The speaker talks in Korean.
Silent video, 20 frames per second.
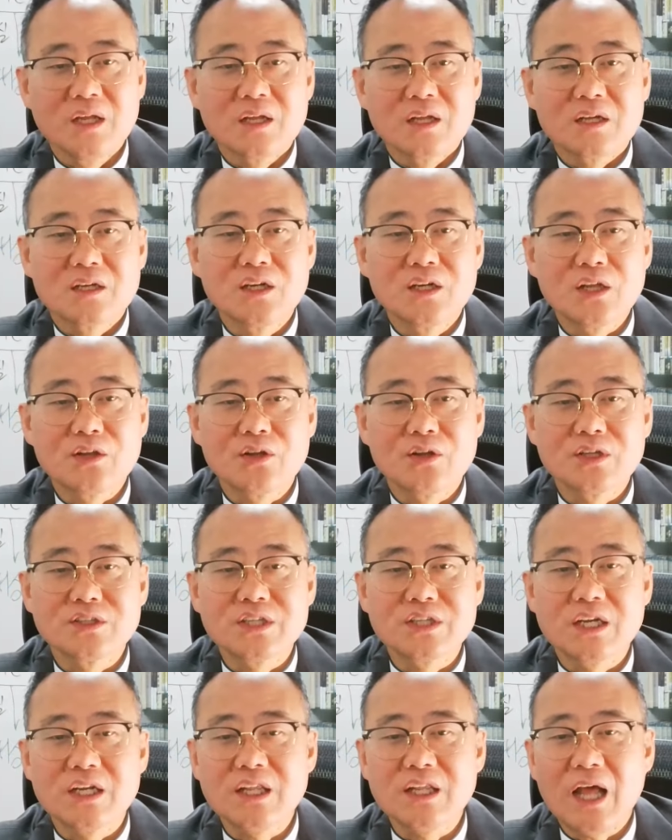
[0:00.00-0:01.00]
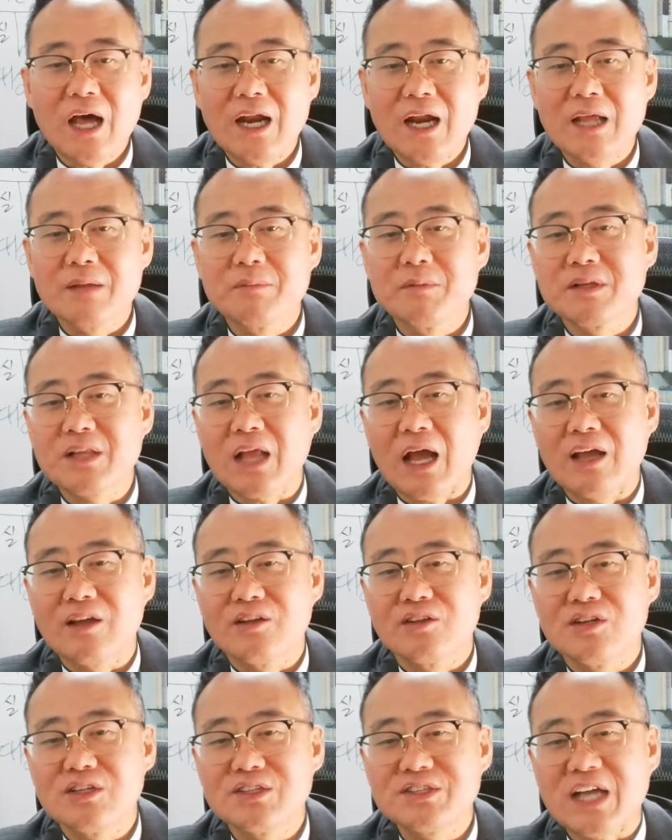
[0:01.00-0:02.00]
그래서 이제는 하나님이
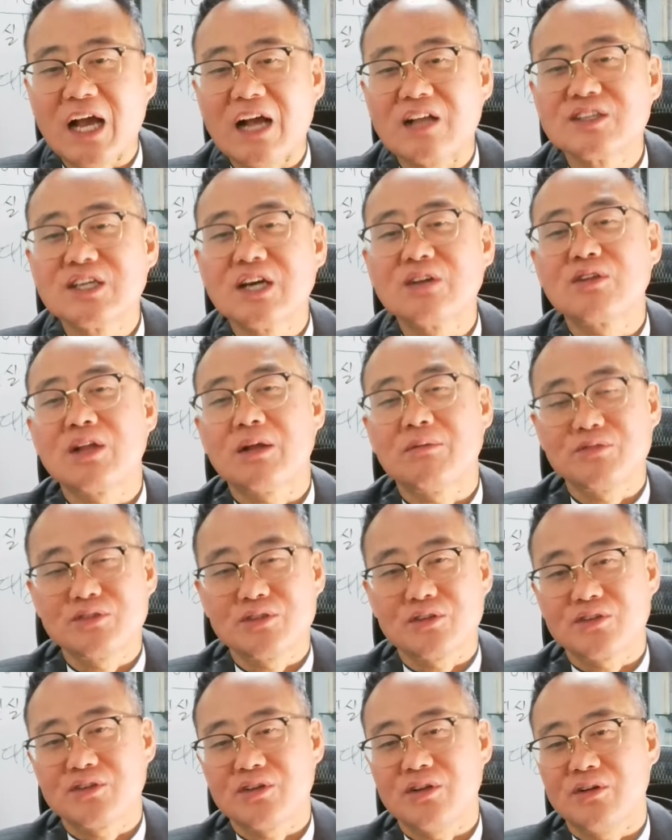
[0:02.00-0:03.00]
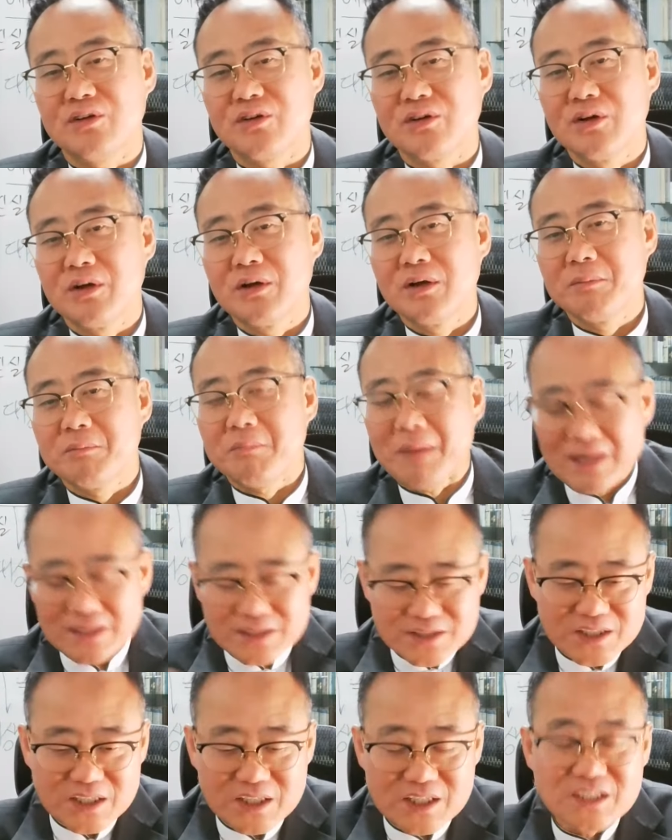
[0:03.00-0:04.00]
다윗을 장자로 삼으셨대요.
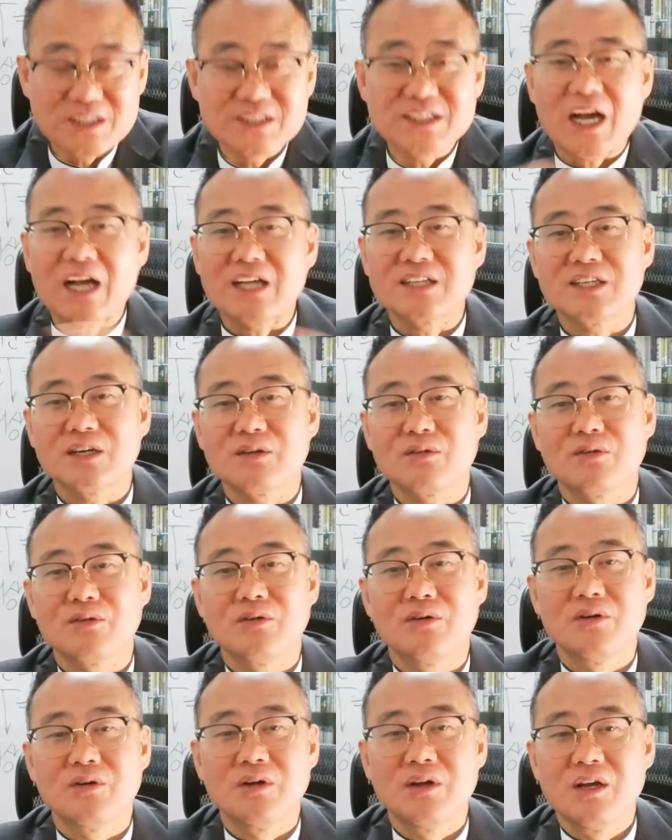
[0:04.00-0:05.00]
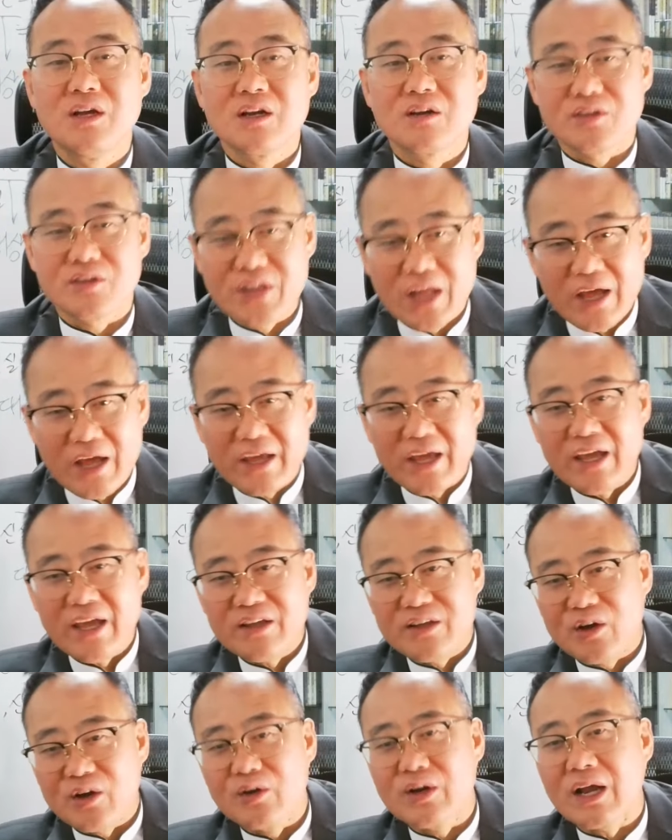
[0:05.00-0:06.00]
말재를 장자로. 그 세
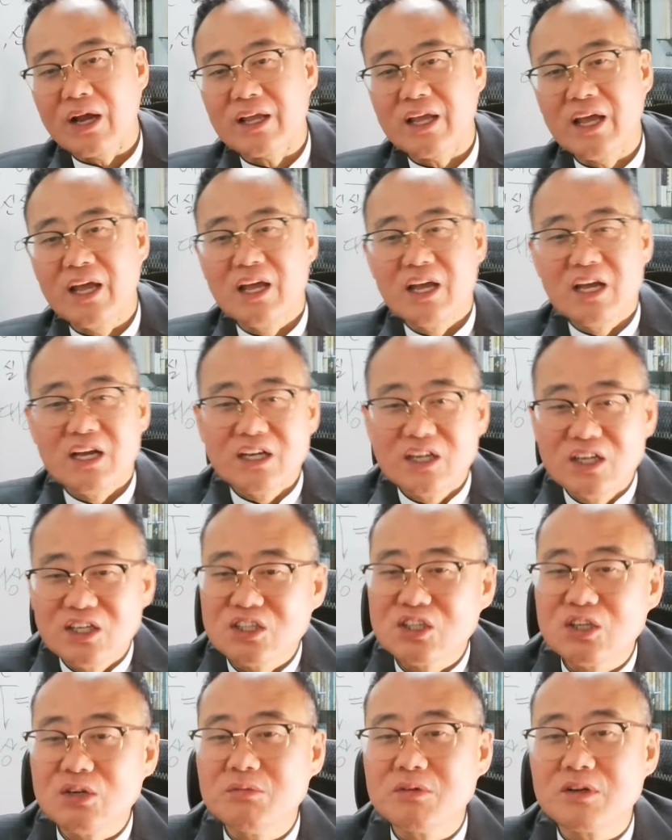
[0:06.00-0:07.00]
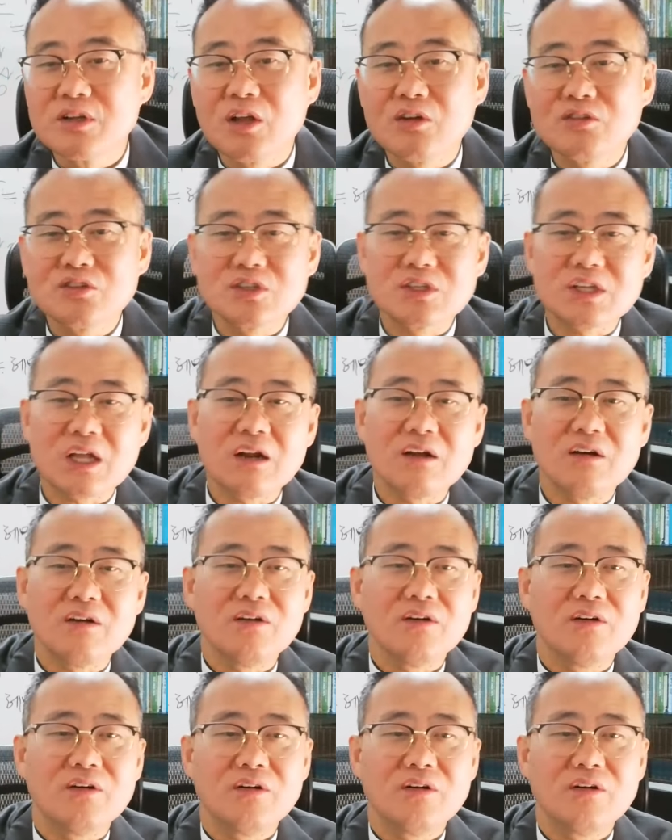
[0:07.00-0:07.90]
개의 열왕의 으뜸을 세우셨다는 거예요.